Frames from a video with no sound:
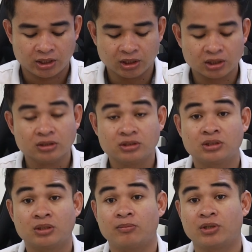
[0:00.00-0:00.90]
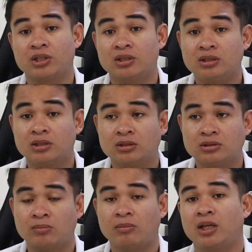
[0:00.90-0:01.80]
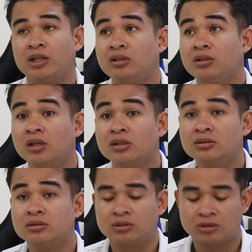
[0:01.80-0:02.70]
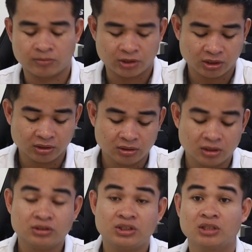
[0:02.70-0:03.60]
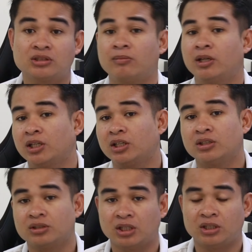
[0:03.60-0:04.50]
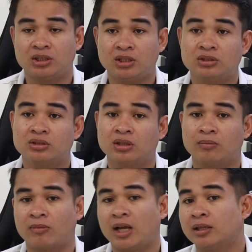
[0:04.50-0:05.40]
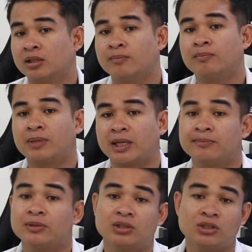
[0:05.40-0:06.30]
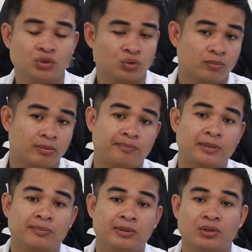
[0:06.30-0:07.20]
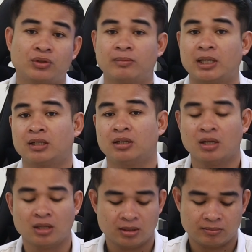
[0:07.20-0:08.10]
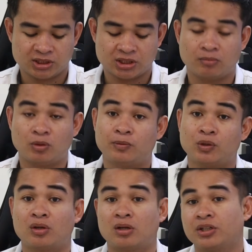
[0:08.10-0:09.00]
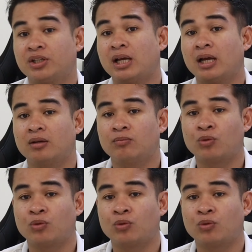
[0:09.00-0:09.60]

nếu cứ chồng riêng nếu cứ sầm lấy lư chồng riêng lư trên sầm lấy này dương dành tránh dương thầm đại thầm pram piroi du có bumper piroi ba này mà sao bông bóng nó này đặt